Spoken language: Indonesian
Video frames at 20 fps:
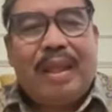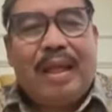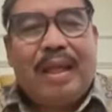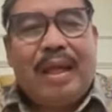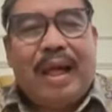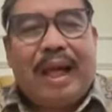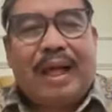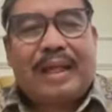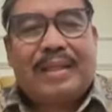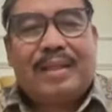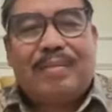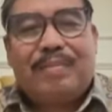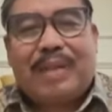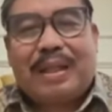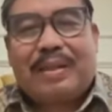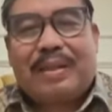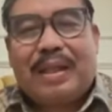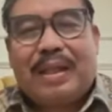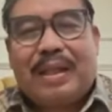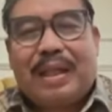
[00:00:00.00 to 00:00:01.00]

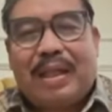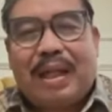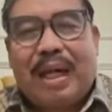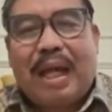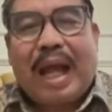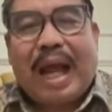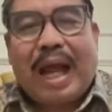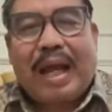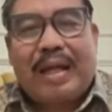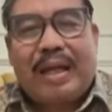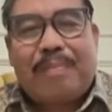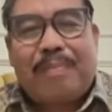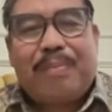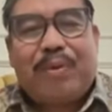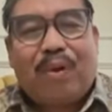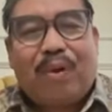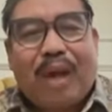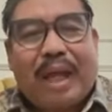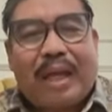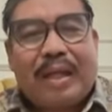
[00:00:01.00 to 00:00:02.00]
Akibatnya adalah ada
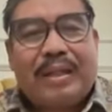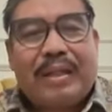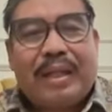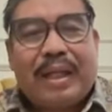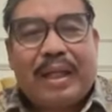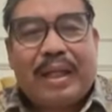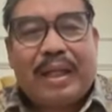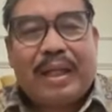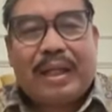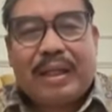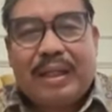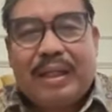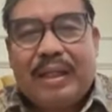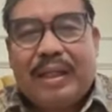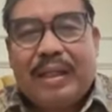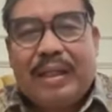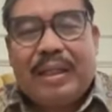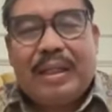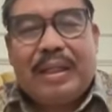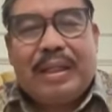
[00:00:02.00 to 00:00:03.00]
penolakan dari
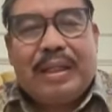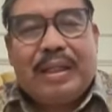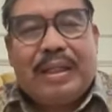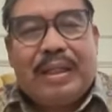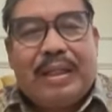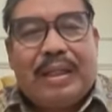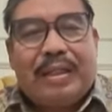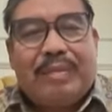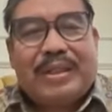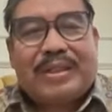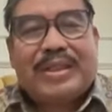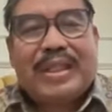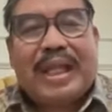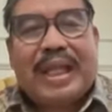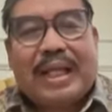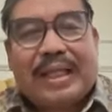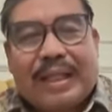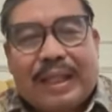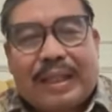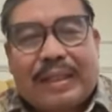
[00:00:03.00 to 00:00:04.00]
uh,
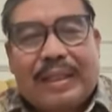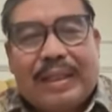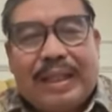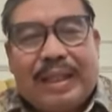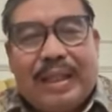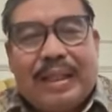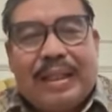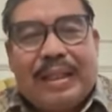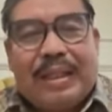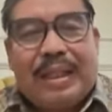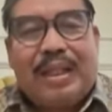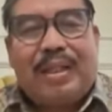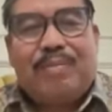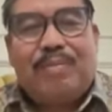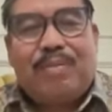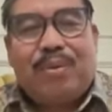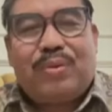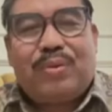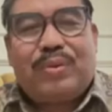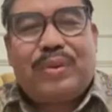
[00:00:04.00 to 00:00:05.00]
masyarakat. Hmm.
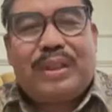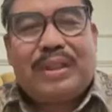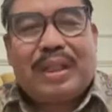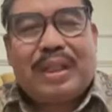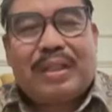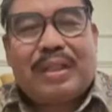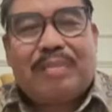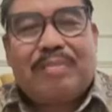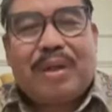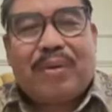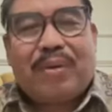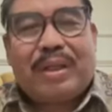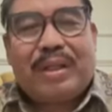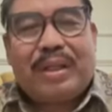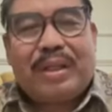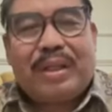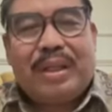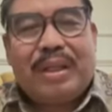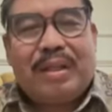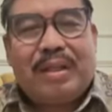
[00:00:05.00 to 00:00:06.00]
Ini nyata bahwa
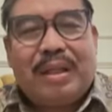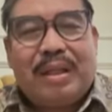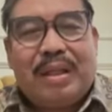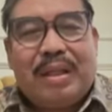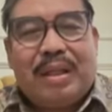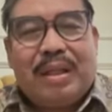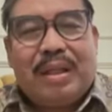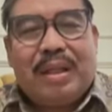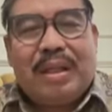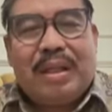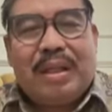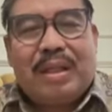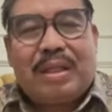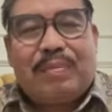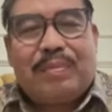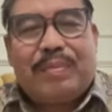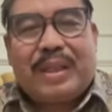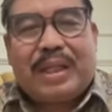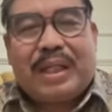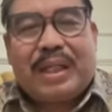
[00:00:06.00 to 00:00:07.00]
ini
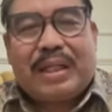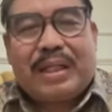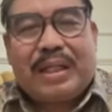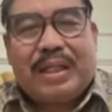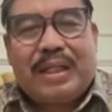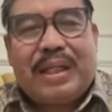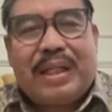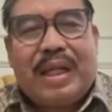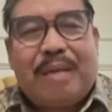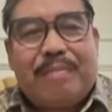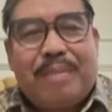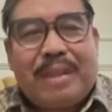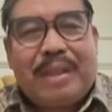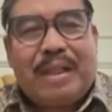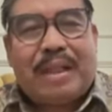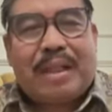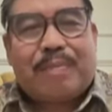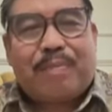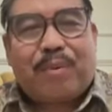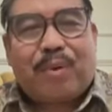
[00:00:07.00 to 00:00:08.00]
kebijakan ini nggak
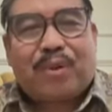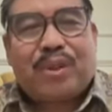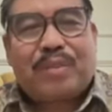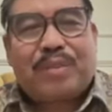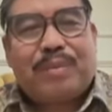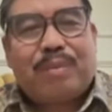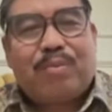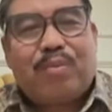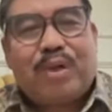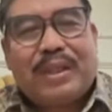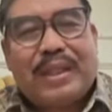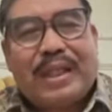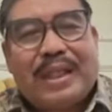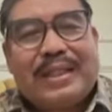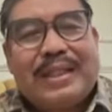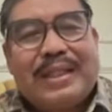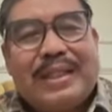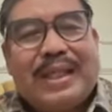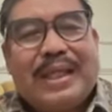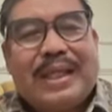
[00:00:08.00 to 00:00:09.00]
benar proses
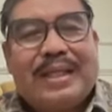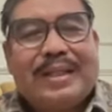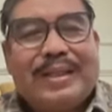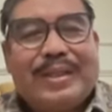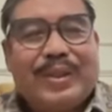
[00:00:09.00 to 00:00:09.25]
pembuatannya, gitu